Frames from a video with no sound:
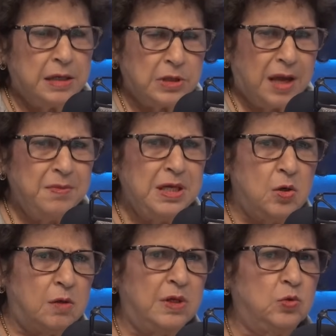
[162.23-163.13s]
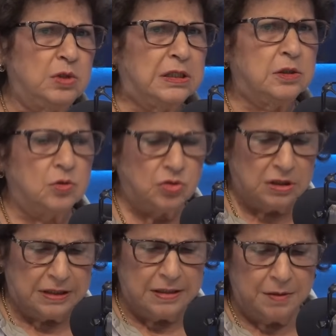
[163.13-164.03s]
A mí lo que me gusta es que no se
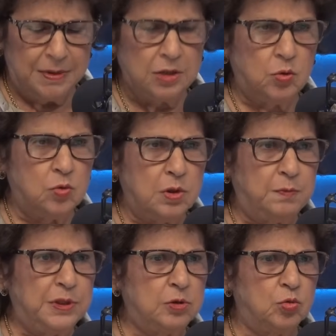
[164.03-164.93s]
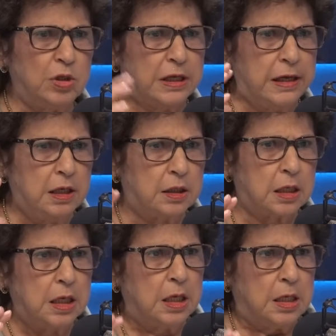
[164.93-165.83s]
está llamando a un espíritu de
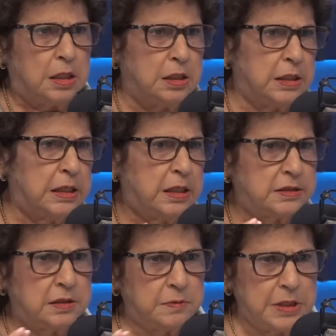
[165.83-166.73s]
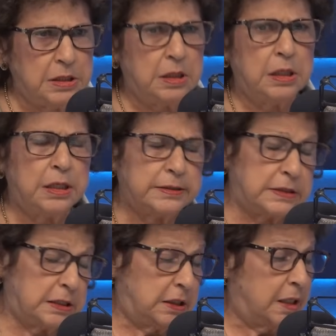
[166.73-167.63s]
guerra, y de guerra civil,
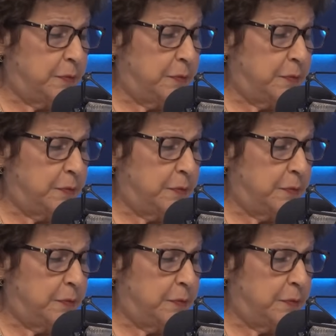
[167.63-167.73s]
etcétera.